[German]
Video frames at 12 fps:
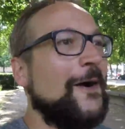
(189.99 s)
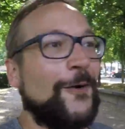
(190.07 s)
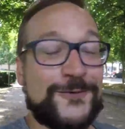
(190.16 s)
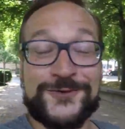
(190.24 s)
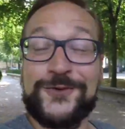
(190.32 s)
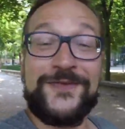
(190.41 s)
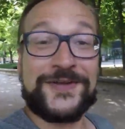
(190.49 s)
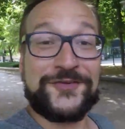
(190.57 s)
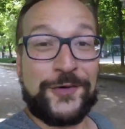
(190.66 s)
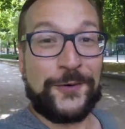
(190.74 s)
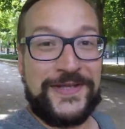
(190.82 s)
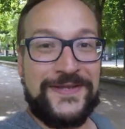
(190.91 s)
Und so war das
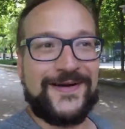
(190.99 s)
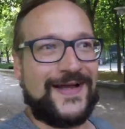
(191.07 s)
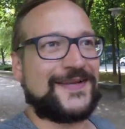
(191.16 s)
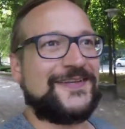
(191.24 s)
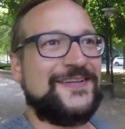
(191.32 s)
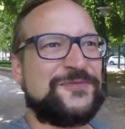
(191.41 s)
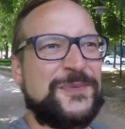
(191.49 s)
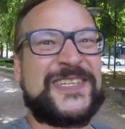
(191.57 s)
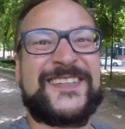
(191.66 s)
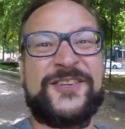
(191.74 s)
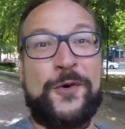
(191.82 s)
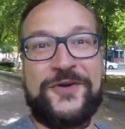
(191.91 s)
auch hier, allerdings mit
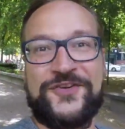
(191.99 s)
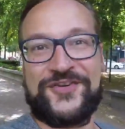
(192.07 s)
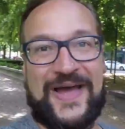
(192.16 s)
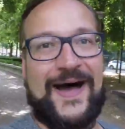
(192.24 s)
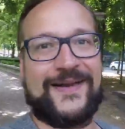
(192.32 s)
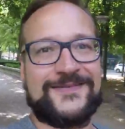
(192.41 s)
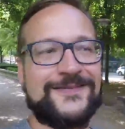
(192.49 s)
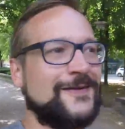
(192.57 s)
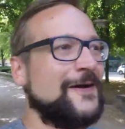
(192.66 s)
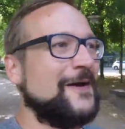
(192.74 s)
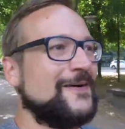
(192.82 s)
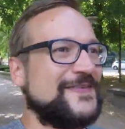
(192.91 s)
Songs raten,
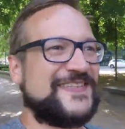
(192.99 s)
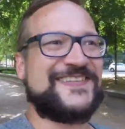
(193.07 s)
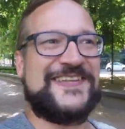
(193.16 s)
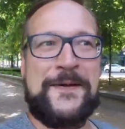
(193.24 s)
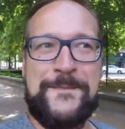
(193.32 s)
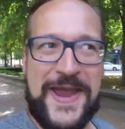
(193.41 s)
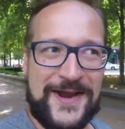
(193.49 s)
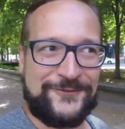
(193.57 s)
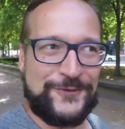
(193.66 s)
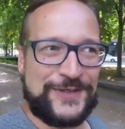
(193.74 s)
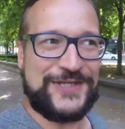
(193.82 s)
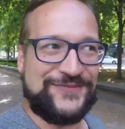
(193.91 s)
was sehr
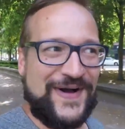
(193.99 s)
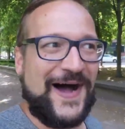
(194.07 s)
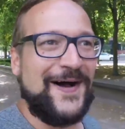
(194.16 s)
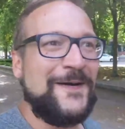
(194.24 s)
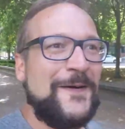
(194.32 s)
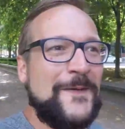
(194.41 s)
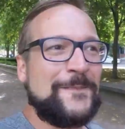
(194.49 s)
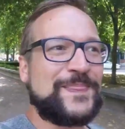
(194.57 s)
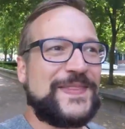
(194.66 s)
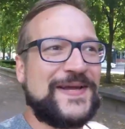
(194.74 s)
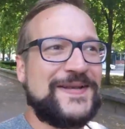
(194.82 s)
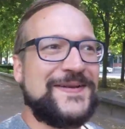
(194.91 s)
merkwürdig war,
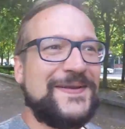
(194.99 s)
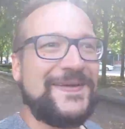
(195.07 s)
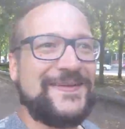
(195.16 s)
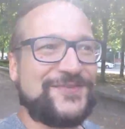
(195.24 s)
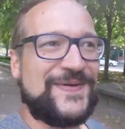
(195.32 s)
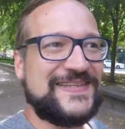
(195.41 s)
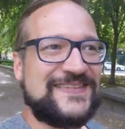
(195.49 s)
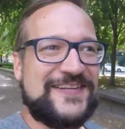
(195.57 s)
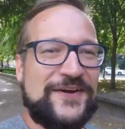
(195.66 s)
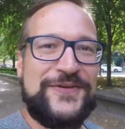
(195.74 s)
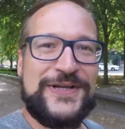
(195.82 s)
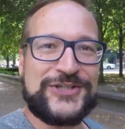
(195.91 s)
denn es waren
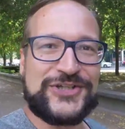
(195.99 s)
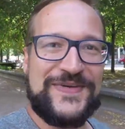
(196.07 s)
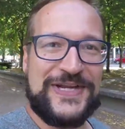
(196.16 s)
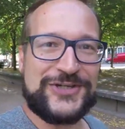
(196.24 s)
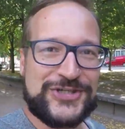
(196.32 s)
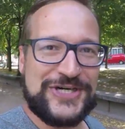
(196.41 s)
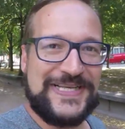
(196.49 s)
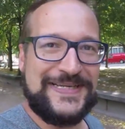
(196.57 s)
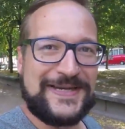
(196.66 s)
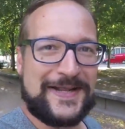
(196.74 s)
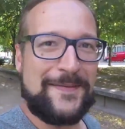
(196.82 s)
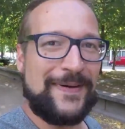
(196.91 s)
sehr viele schwedische
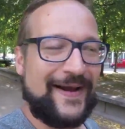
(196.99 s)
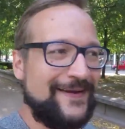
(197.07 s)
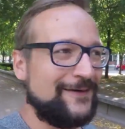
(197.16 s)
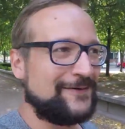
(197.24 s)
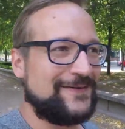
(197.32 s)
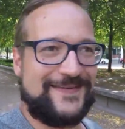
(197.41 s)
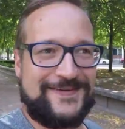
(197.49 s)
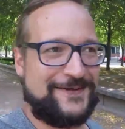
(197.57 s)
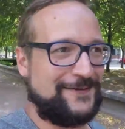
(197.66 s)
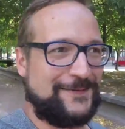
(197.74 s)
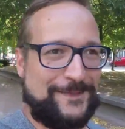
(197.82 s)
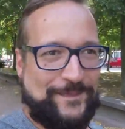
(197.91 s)
Lieder dabei und
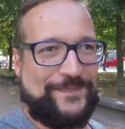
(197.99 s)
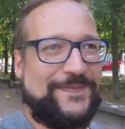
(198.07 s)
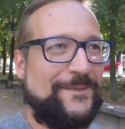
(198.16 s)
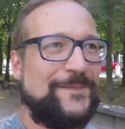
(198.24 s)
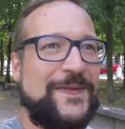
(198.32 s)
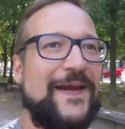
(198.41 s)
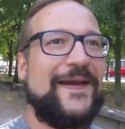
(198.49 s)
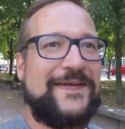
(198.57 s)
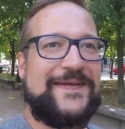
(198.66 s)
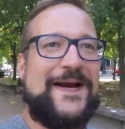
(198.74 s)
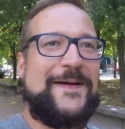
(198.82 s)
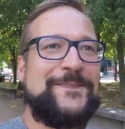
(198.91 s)
ich,
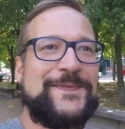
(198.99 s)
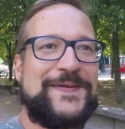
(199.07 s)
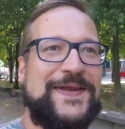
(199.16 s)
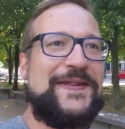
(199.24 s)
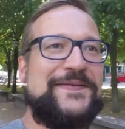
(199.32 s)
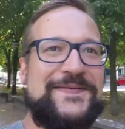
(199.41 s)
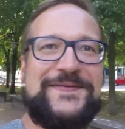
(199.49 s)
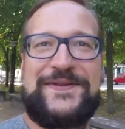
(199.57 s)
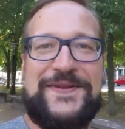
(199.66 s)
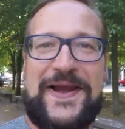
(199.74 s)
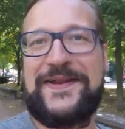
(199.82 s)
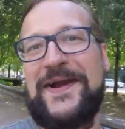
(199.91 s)
ja, kenne
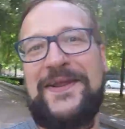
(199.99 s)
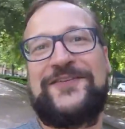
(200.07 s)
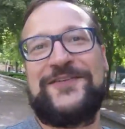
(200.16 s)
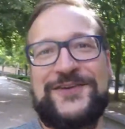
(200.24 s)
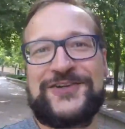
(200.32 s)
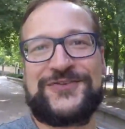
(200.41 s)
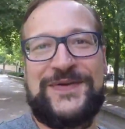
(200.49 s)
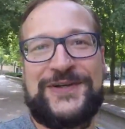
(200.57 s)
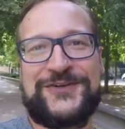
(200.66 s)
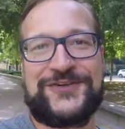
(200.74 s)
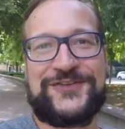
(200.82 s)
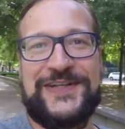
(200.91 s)
nicht ein einziges
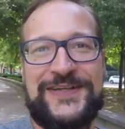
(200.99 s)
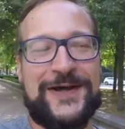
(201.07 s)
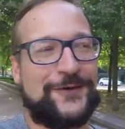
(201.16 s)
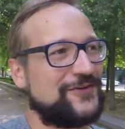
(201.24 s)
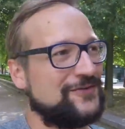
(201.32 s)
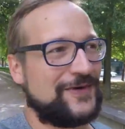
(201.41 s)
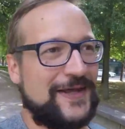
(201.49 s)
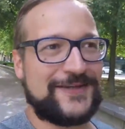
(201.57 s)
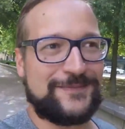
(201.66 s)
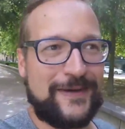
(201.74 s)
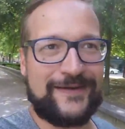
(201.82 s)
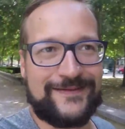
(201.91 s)
schwedisches Lied, außer vielleicht
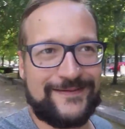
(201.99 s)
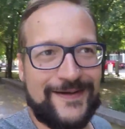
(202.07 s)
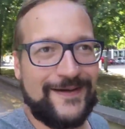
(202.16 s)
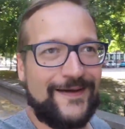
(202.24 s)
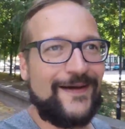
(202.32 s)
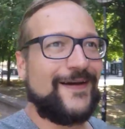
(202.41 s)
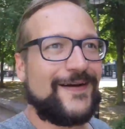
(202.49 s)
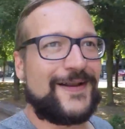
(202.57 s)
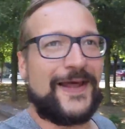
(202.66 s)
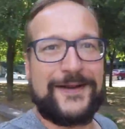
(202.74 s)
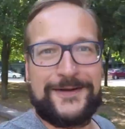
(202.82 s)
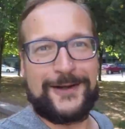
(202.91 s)
meine
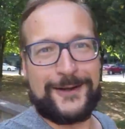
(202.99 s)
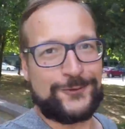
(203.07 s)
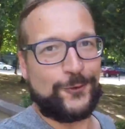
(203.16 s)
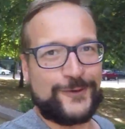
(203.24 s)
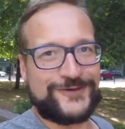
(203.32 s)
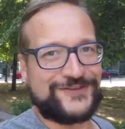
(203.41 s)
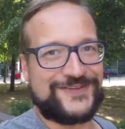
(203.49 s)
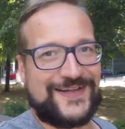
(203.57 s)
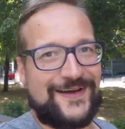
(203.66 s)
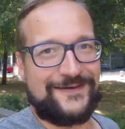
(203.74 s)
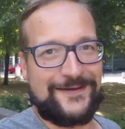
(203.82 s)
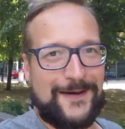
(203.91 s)
kleinen elektronischen
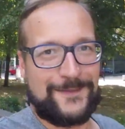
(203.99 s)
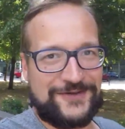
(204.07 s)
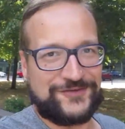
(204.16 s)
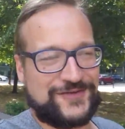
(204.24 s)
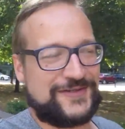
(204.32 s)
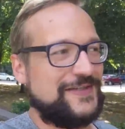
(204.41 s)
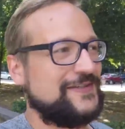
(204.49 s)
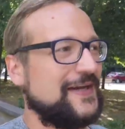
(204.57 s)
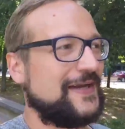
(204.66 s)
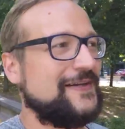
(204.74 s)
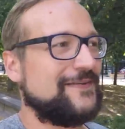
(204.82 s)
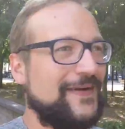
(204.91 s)
Sachen da, aber die sind nicht der
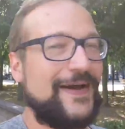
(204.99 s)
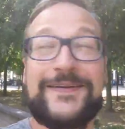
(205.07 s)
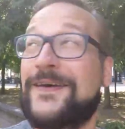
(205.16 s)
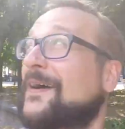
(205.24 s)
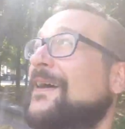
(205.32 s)
Rede wert.